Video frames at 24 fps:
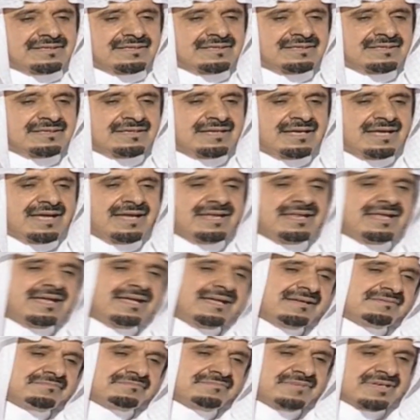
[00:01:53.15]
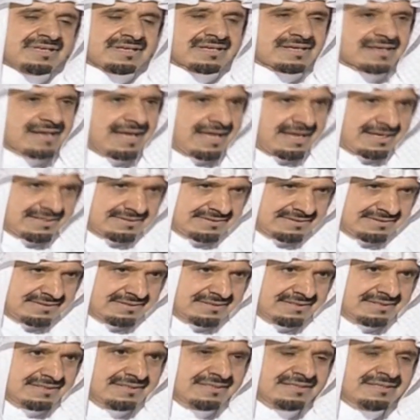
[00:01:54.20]
أه، أنا من
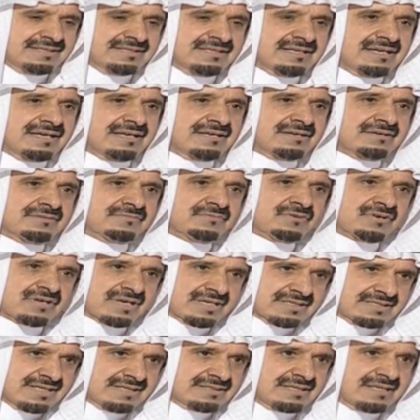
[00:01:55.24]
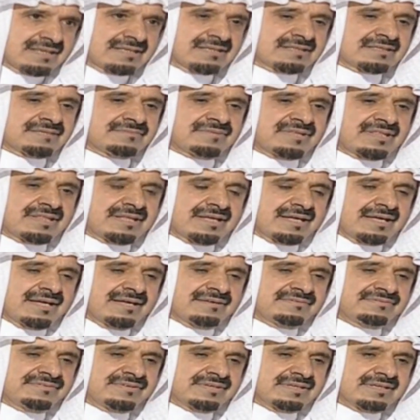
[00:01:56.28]
قراءتي للمخرجات الخطاب
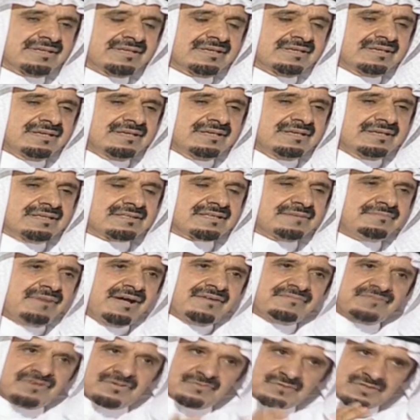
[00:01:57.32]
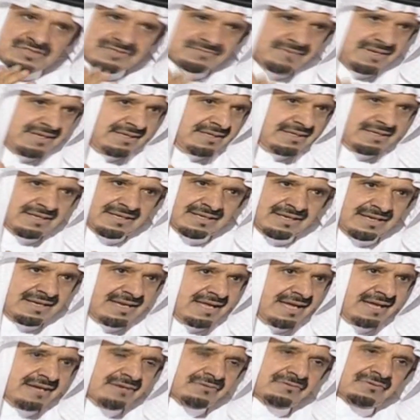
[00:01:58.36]
الثقافي طبعا في مجمله أنا
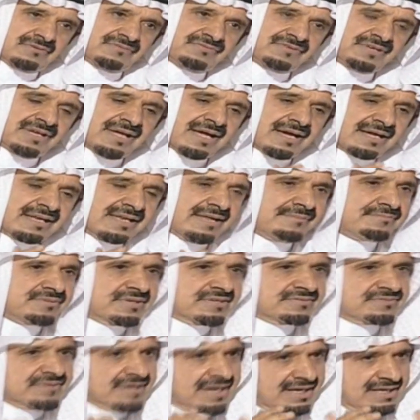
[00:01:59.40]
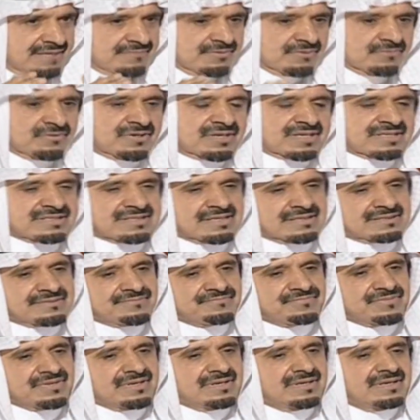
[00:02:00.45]
لا أقول في أغلبية في أغلب المخرجات
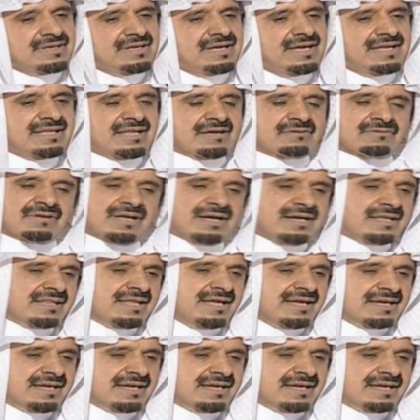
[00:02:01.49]
أنا ألاحظ